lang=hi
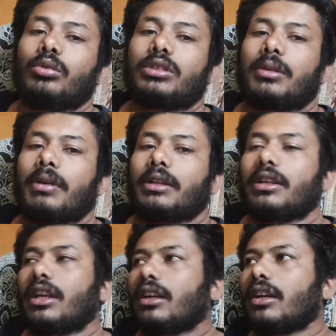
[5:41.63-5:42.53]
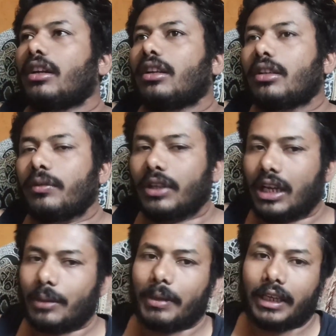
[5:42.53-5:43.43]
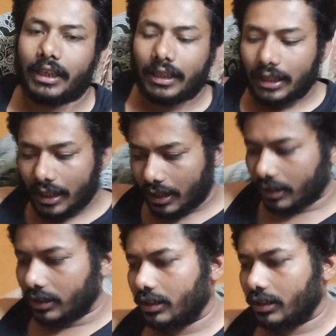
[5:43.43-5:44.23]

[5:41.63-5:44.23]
उसके बाद गया घर फिर खाना पैक करा के लाया